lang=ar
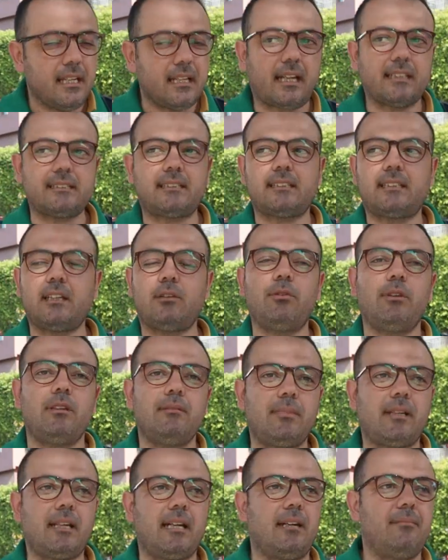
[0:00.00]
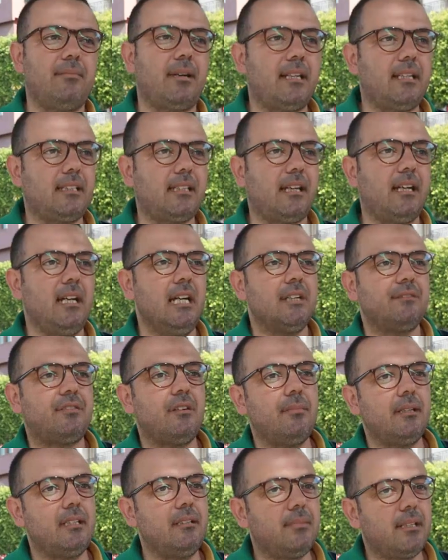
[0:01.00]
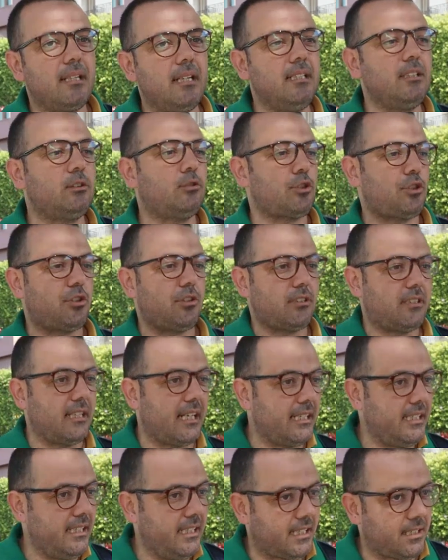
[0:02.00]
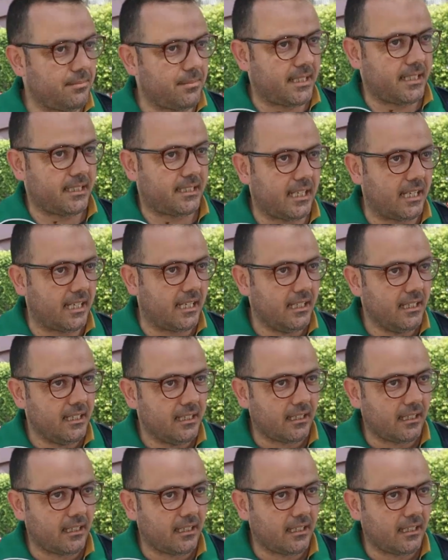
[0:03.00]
خاطر توا المراه معناتها فما المراه اللي تشرط عليك معناتها